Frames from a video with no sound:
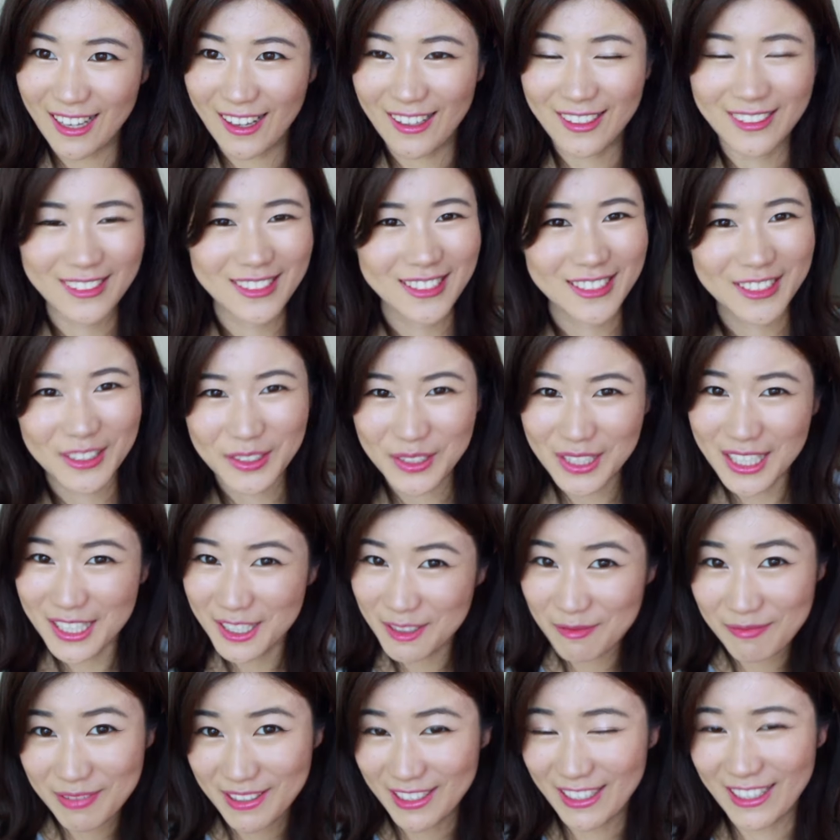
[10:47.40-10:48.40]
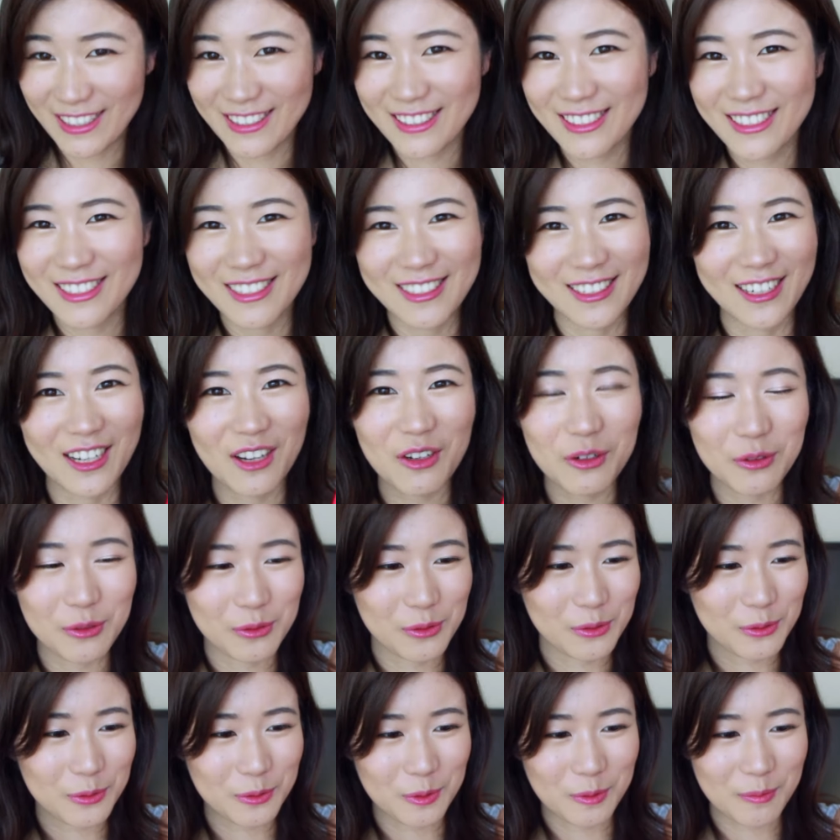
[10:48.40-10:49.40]
啊！关键是便宜，然后我
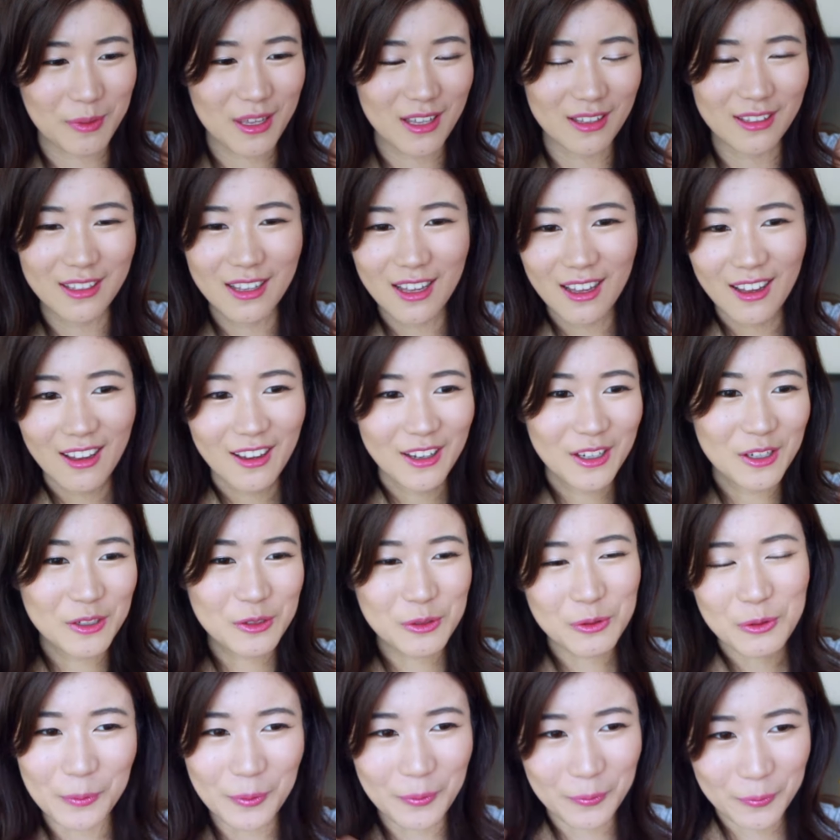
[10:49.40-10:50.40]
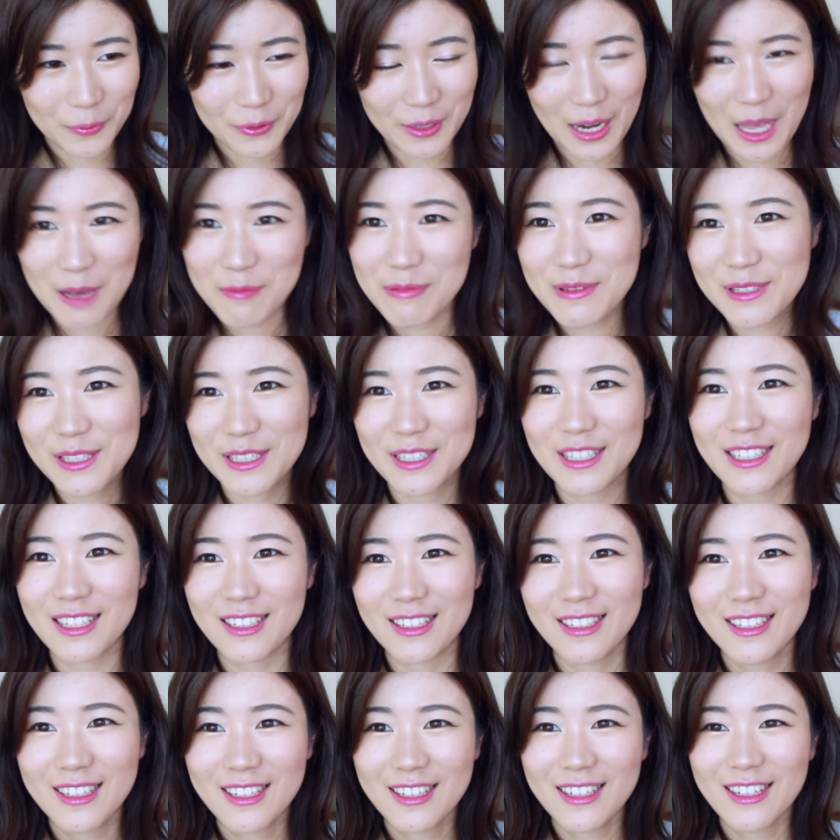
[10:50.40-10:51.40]
就随便，如果我来不及了，
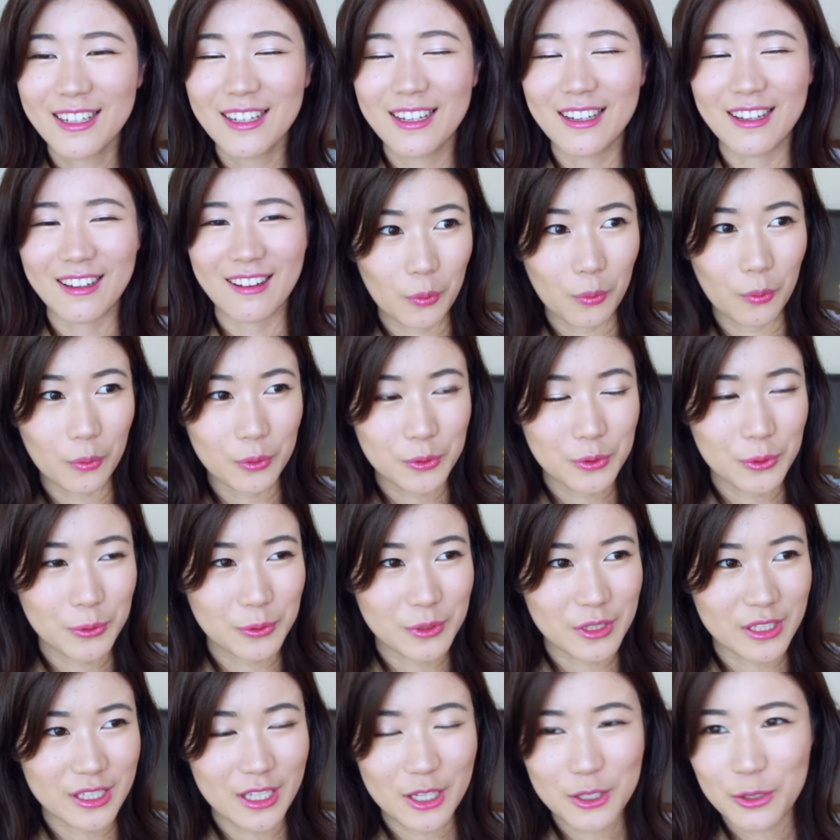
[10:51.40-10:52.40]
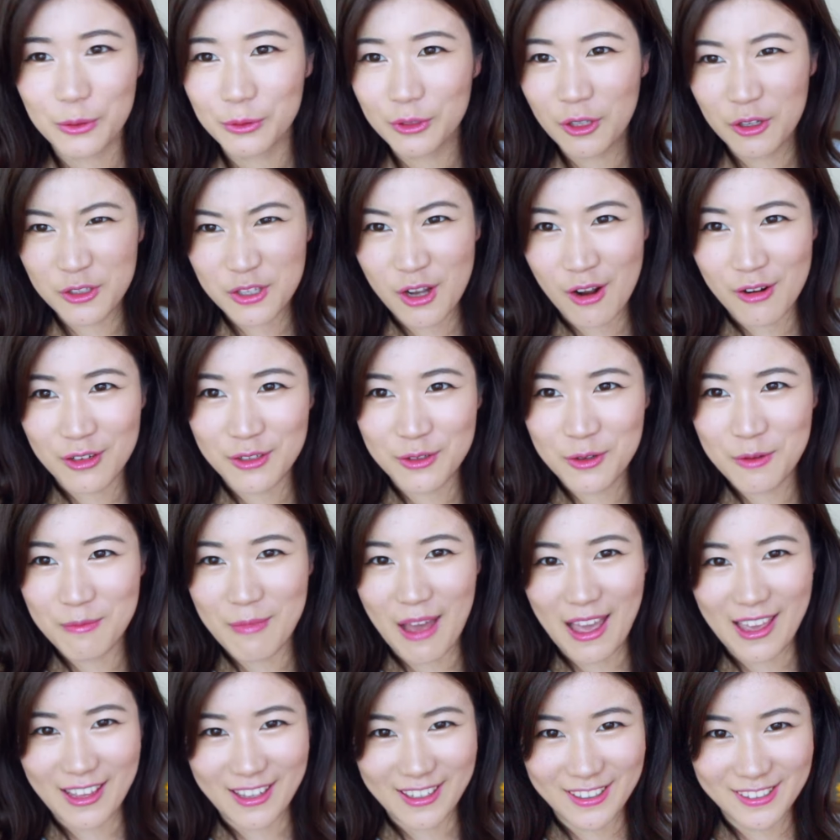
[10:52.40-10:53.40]
我就直接冲到超市去
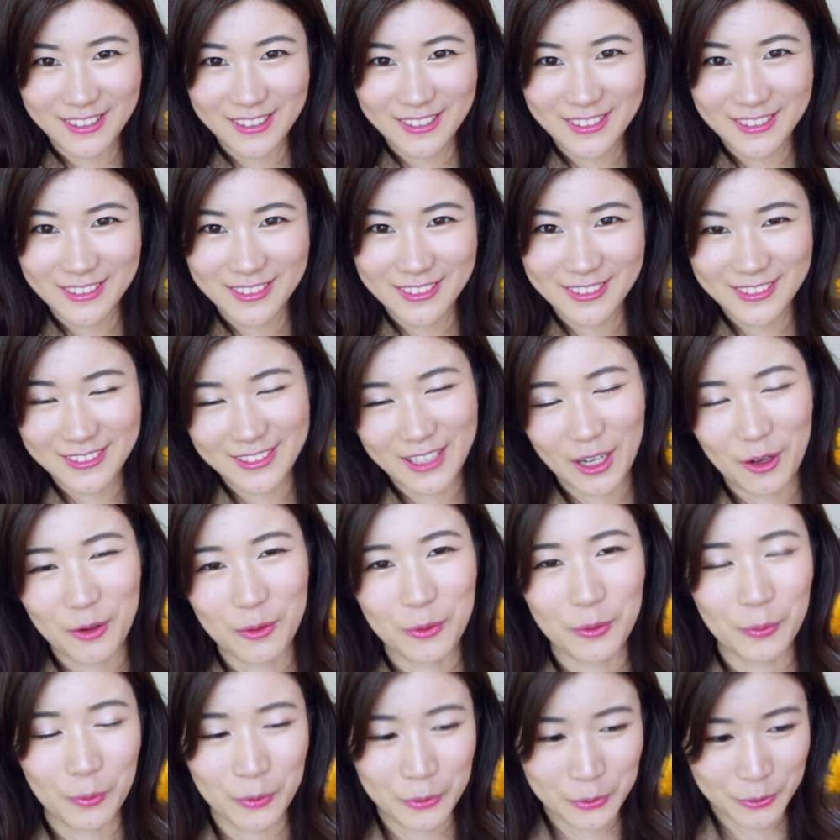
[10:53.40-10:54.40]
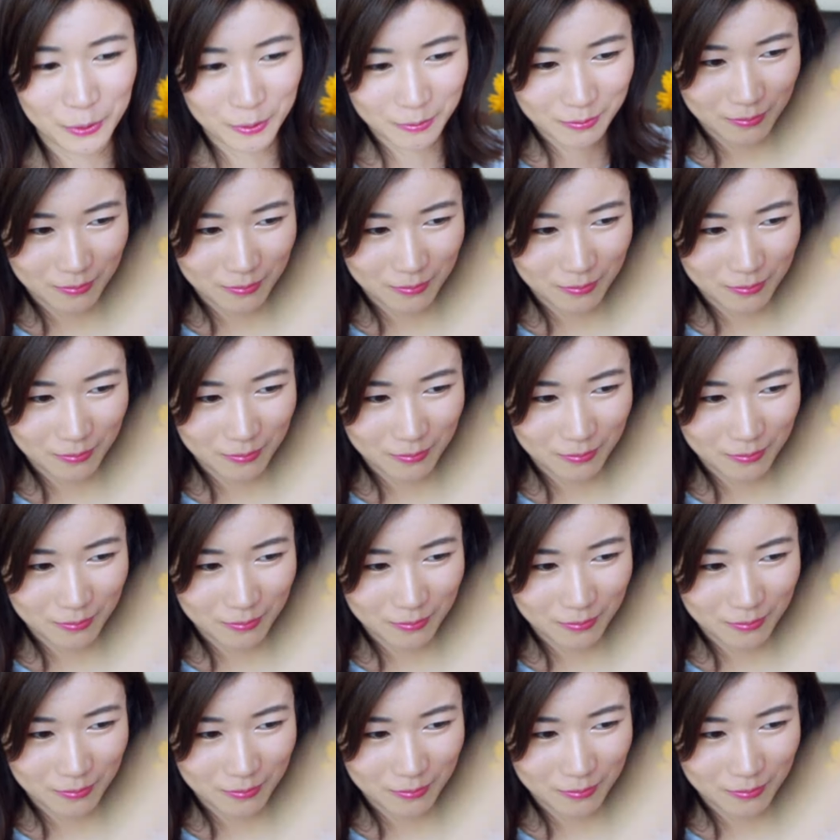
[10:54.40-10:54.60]
买一根，然后我就